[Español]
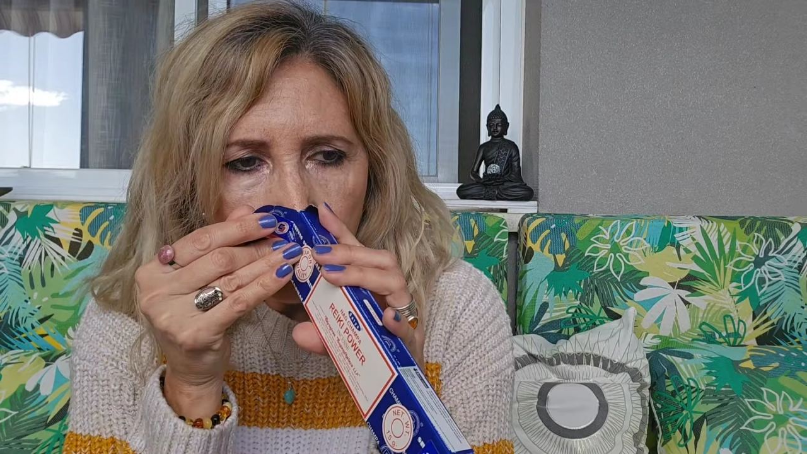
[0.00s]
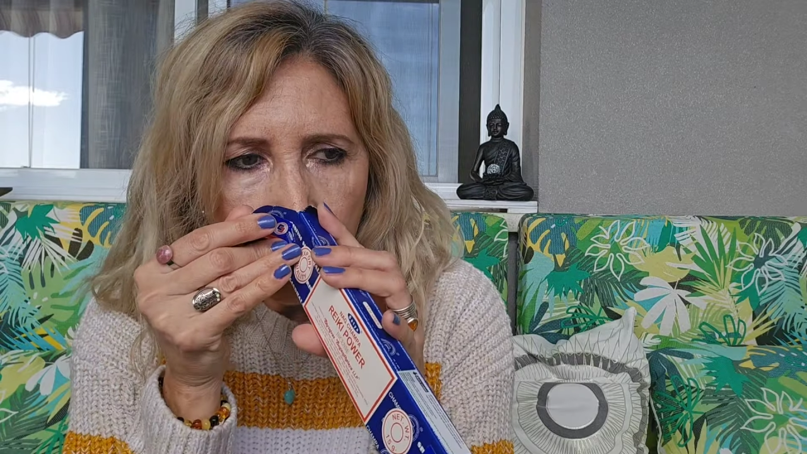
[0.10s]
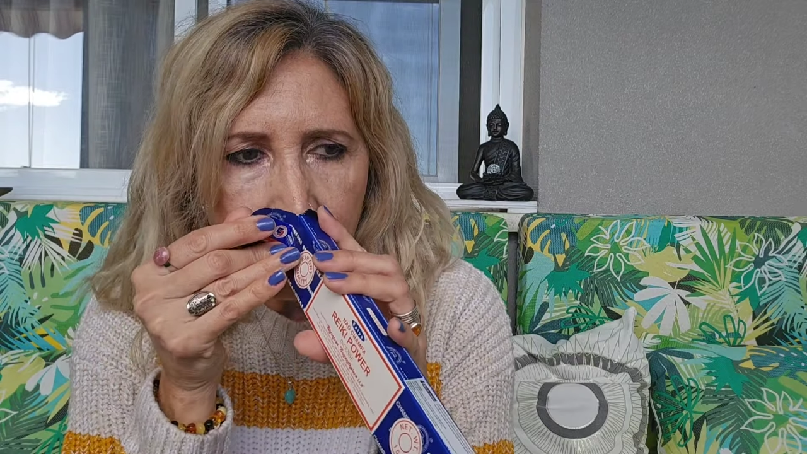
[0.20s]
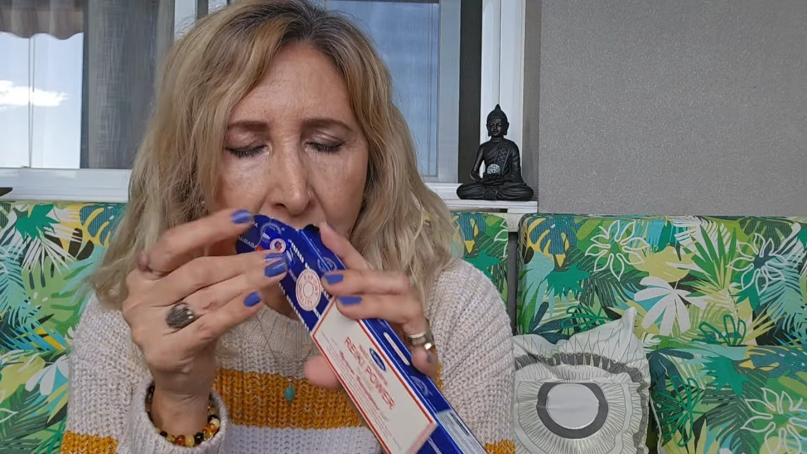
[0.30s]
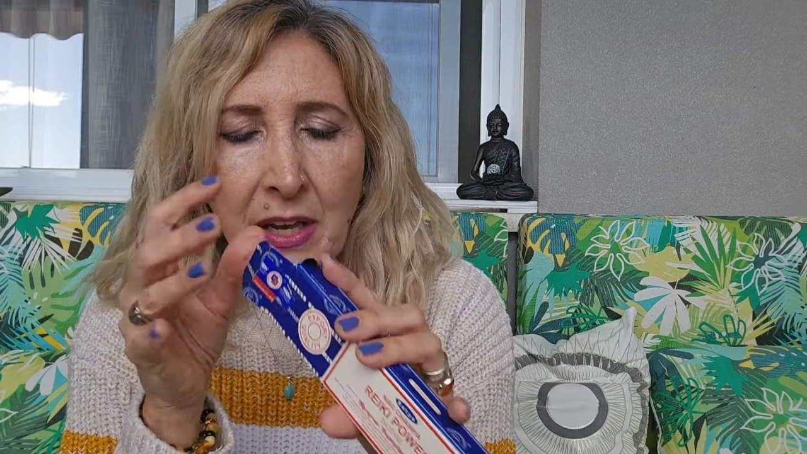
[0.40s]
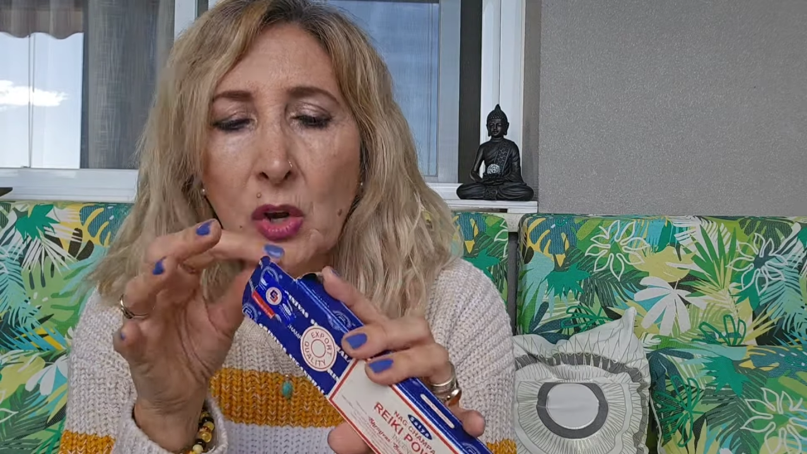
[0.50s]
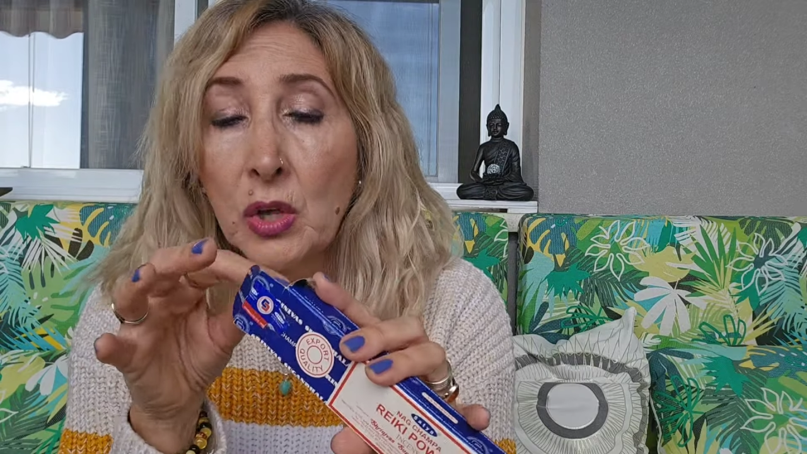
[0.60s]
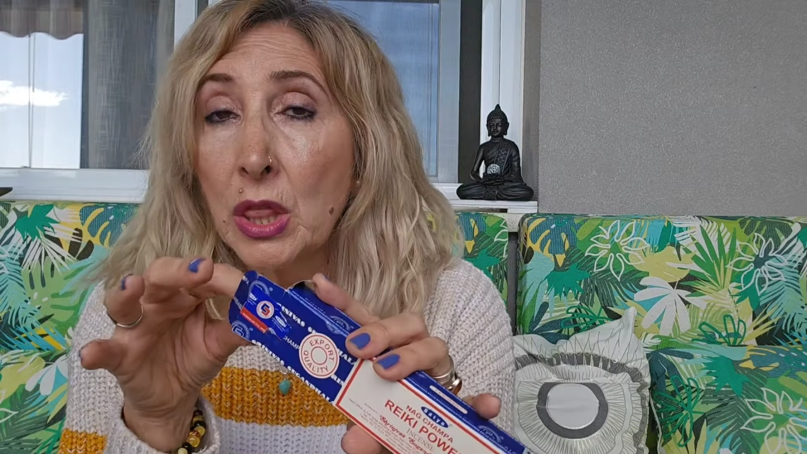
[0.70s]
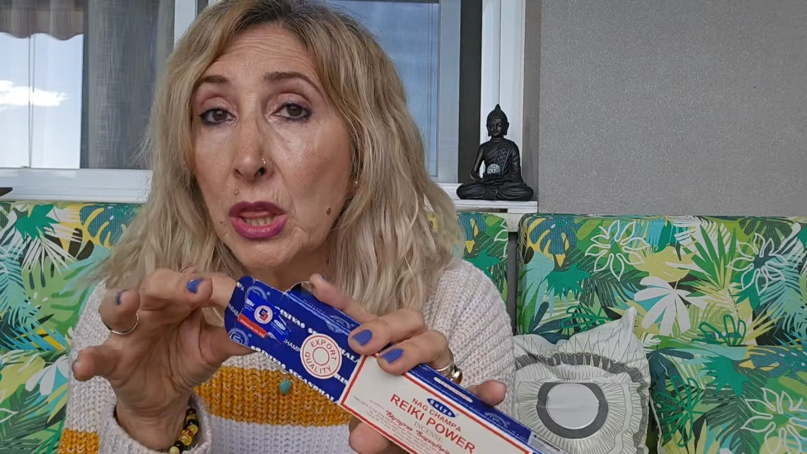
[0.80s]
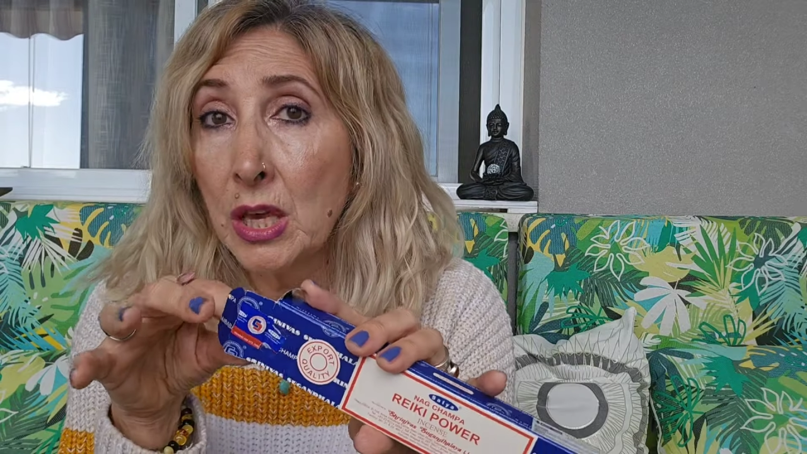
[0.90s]
Ya sabéis que los
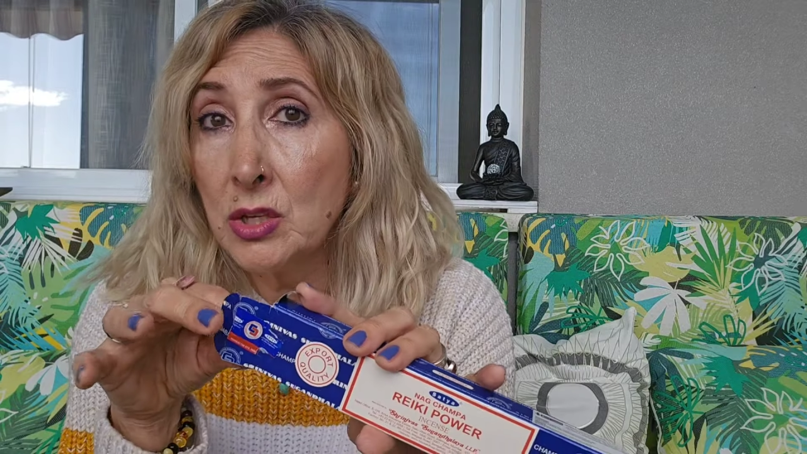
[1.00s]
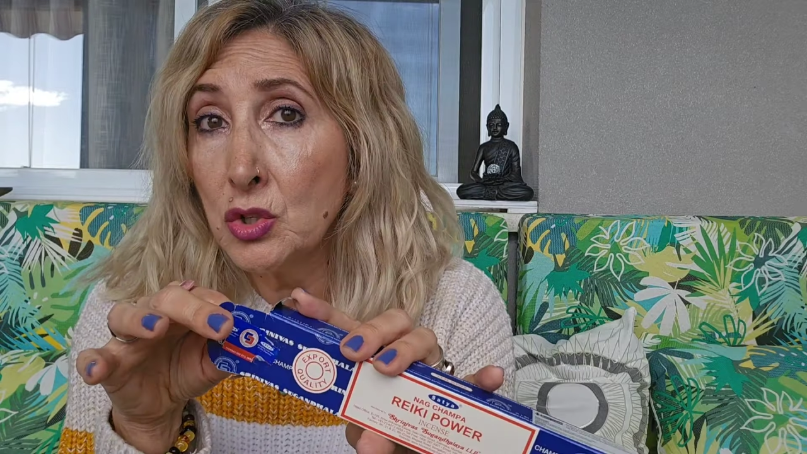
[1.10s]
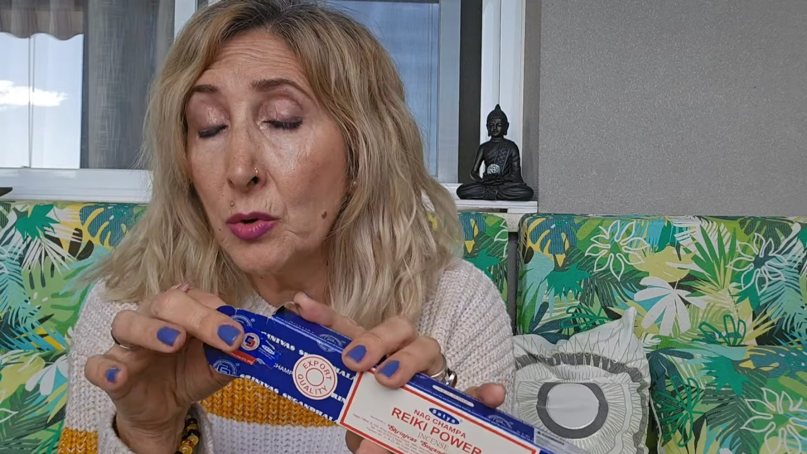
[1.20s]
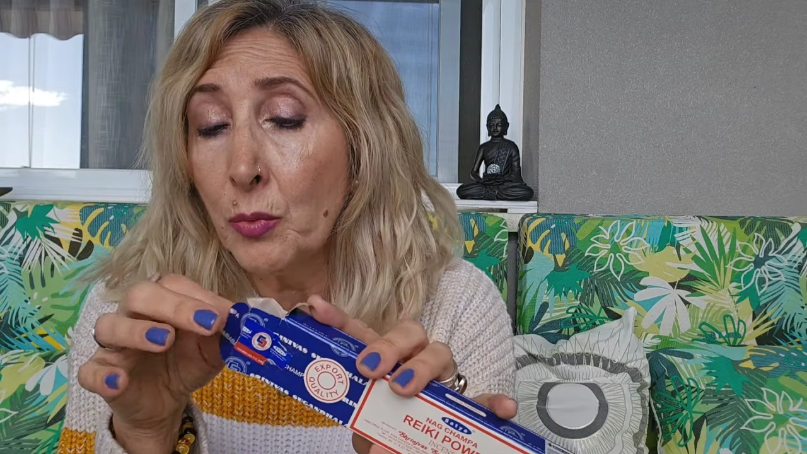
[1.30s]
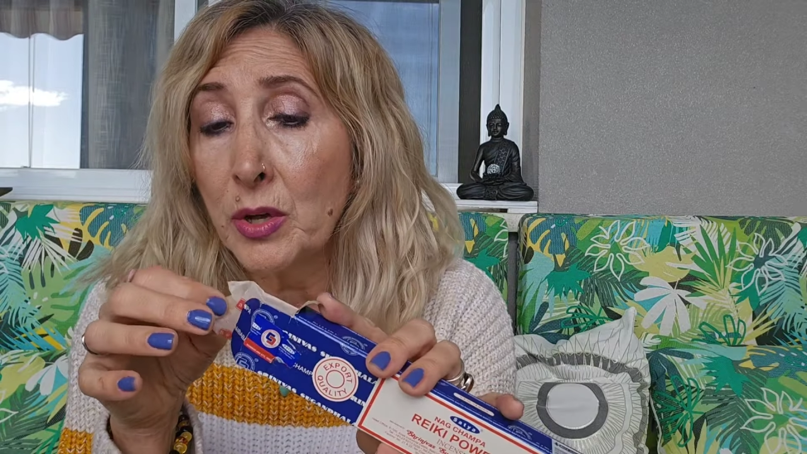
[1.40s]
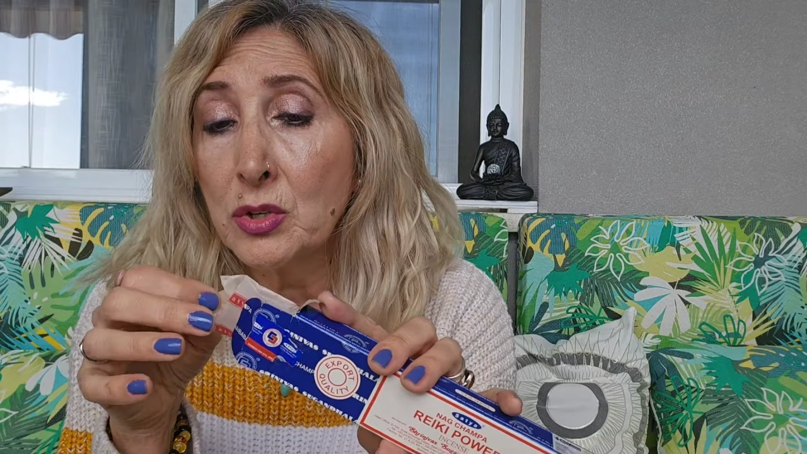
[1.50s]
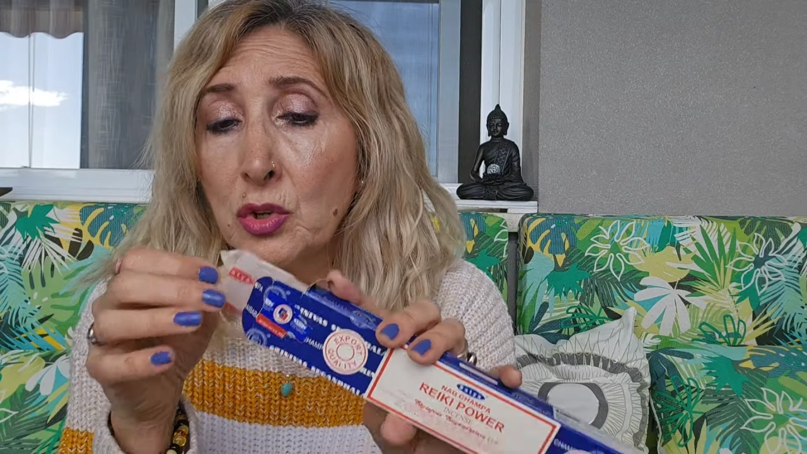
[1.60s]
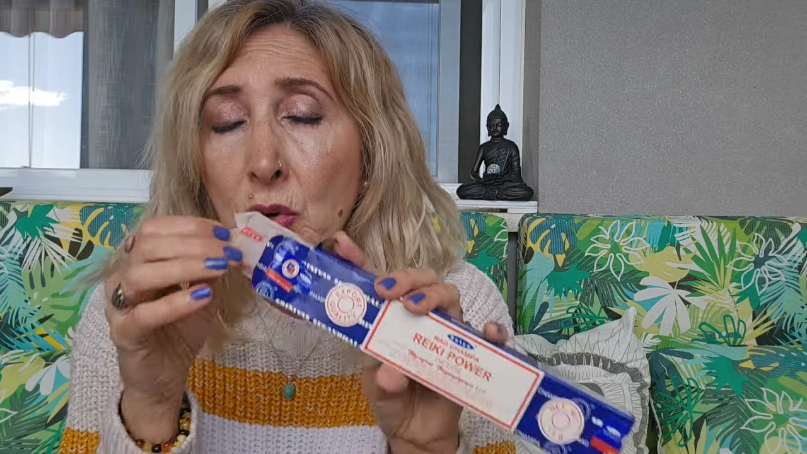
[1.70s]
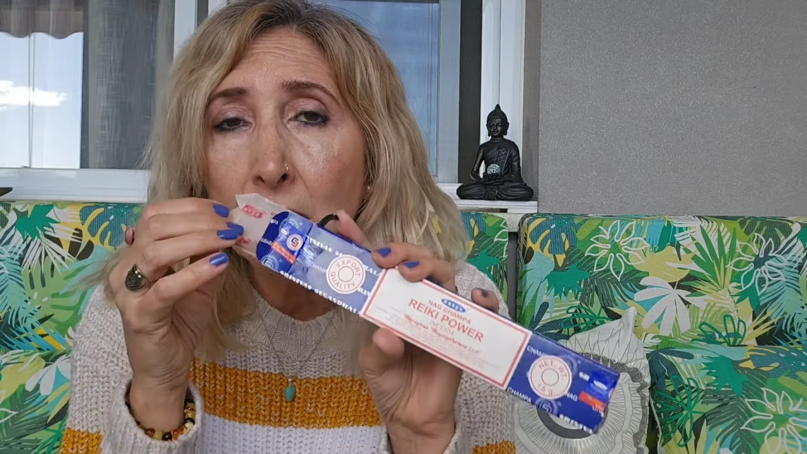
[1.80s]
inciensos pues son